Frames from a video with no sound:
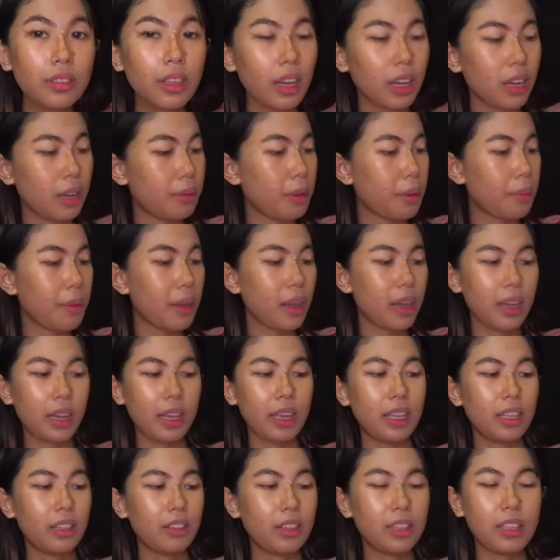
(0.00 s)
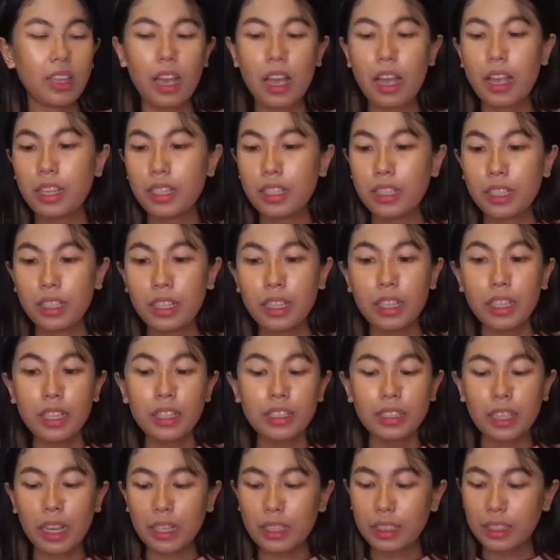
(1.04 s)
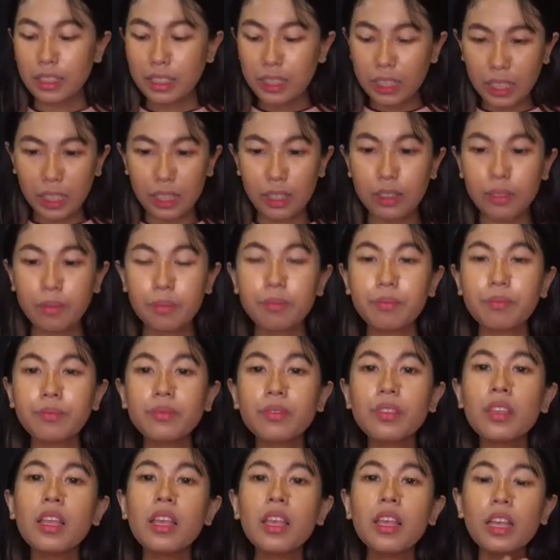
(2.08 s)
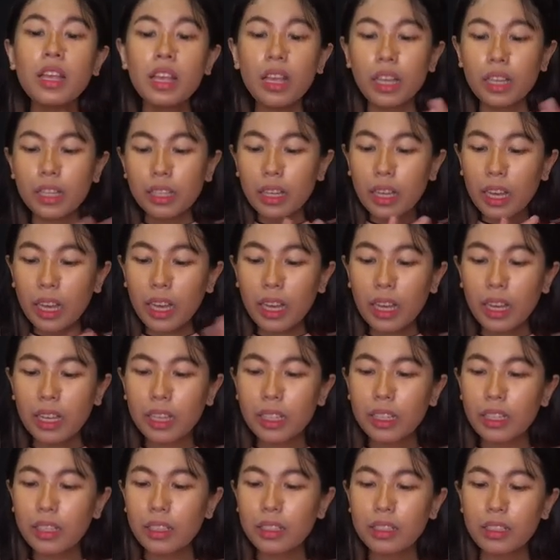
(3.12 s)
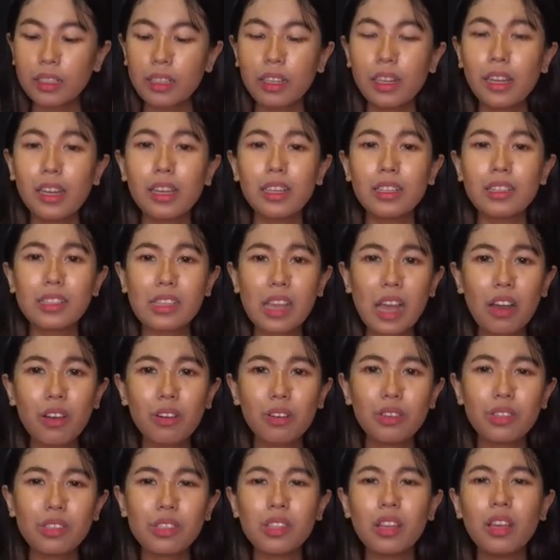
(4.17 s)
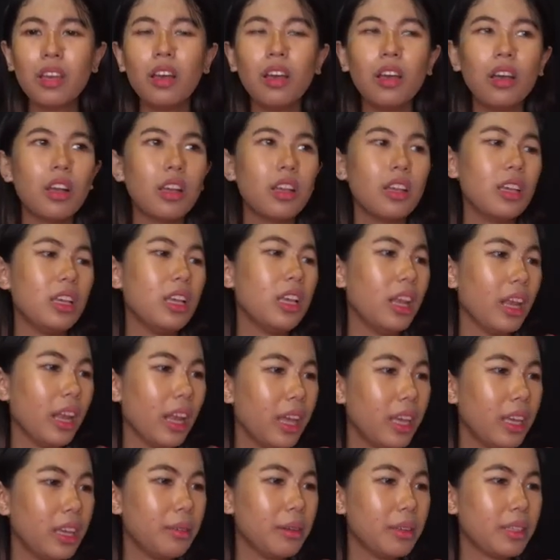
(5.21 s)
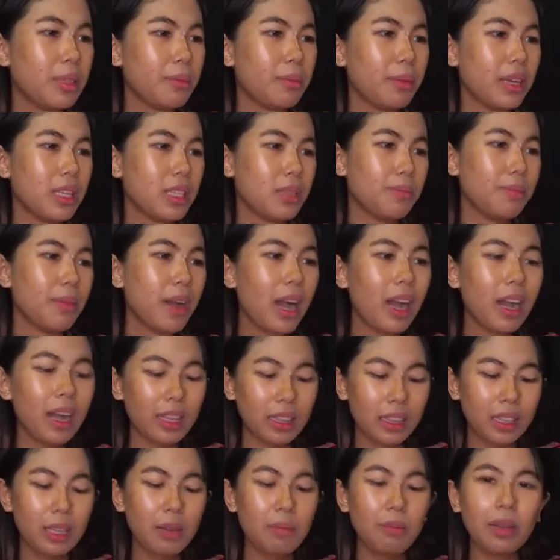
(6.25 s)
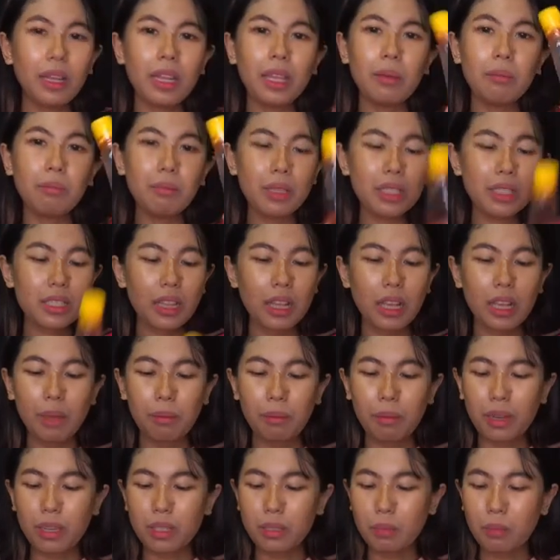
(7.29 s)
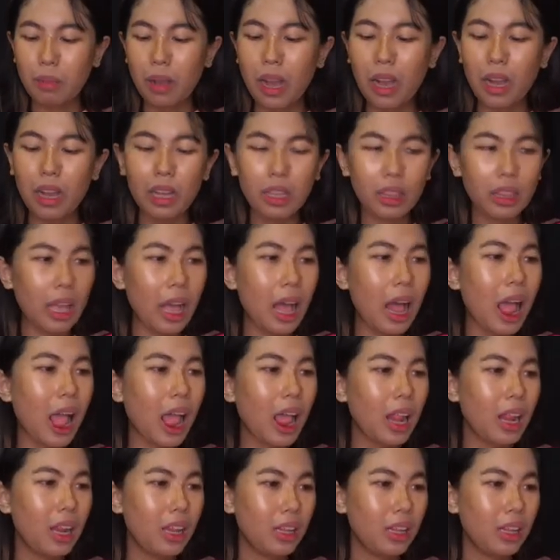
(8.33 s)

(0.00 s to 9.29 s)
nggak apa kayak gitu aja canci dan saus gila ini masih pedes banget ini belibis lagi pedes banget ah